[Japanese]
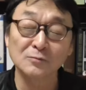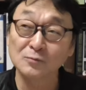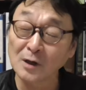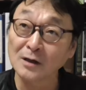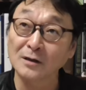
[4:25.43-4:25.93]

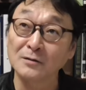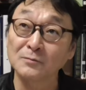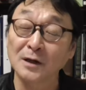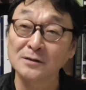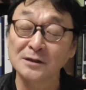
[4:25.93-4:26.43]
は、
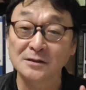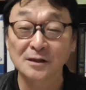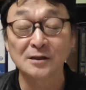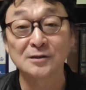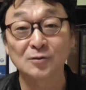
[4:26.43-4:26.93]
まあ、
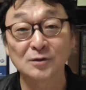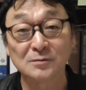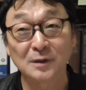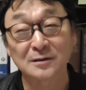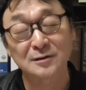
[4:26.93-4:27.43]
イエス・キリスト
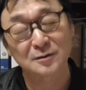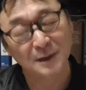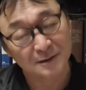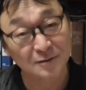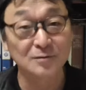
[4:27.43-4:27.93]
に、まあ、つ
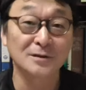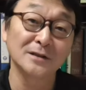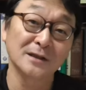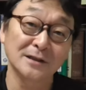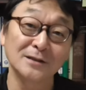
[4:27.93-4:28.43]
まずくって言
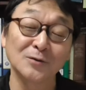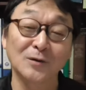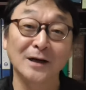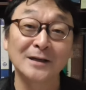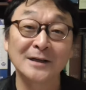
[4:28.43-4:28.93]
い方いいの
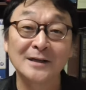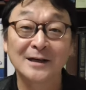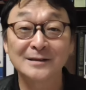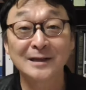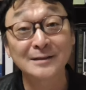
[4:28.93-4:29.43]
か、
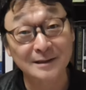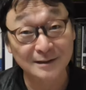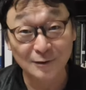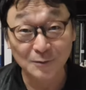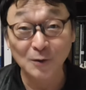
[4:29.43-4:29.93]
なんです
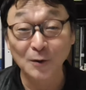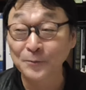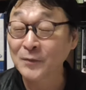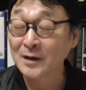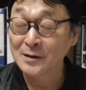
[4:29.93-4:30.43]
けど
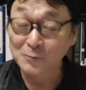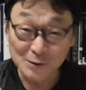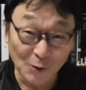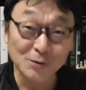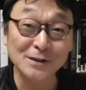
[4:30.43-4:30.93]
も、もう
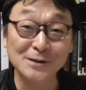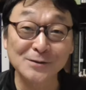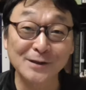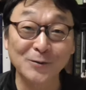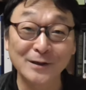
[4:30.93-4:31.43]
正直言
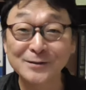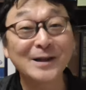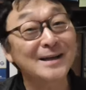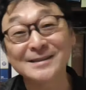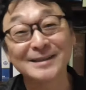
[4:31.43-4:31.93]
うて、これ
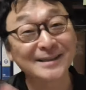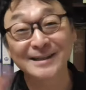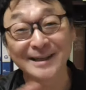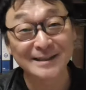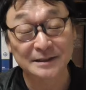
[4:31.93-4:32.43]
ユダヤ人だけ
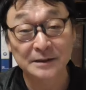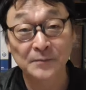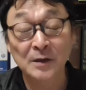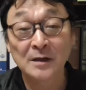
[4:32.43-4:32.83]
じゃないです。